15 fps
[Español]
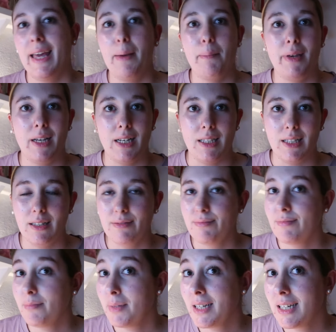Me encanta,
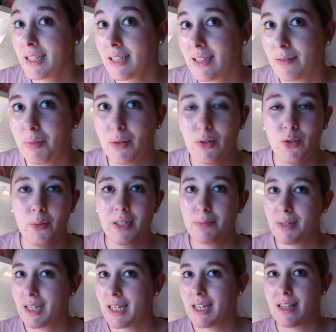me encanta para cuando vas
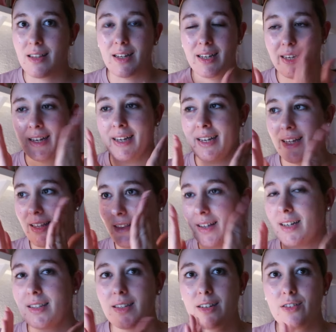maquillada eh,
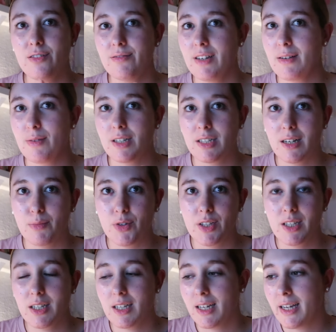dártelo, el bálsamo
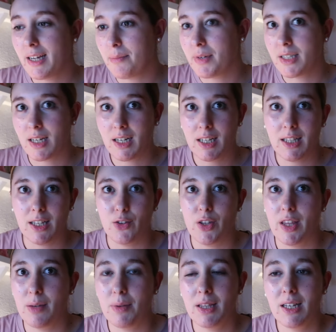ese, y eh, me está encantando.
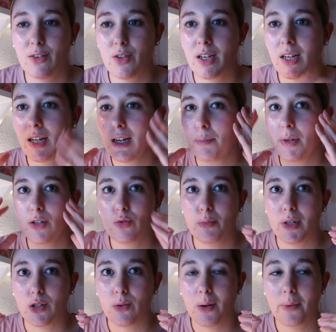encima te lo deja la piel
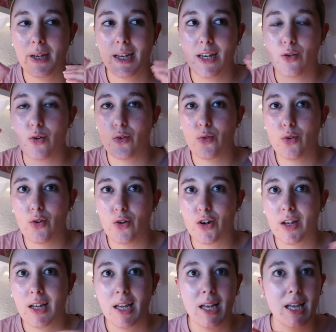súper suave y con un olor
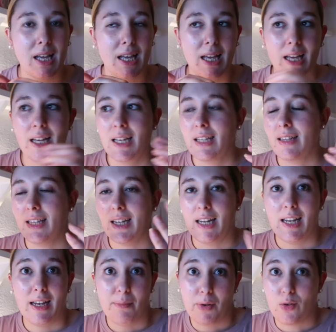
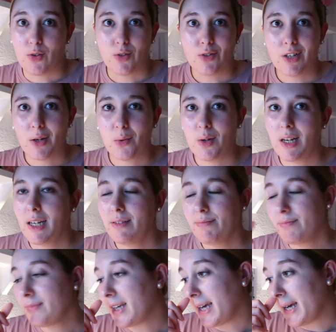de melocotón que huele,
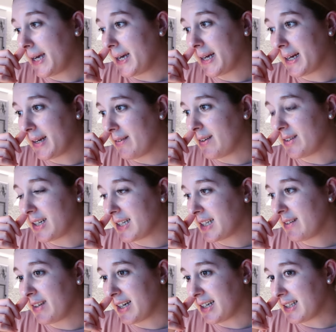increíble, Sabes sea,
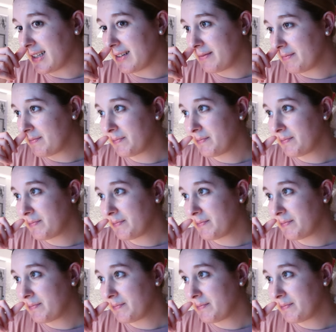que me encanta.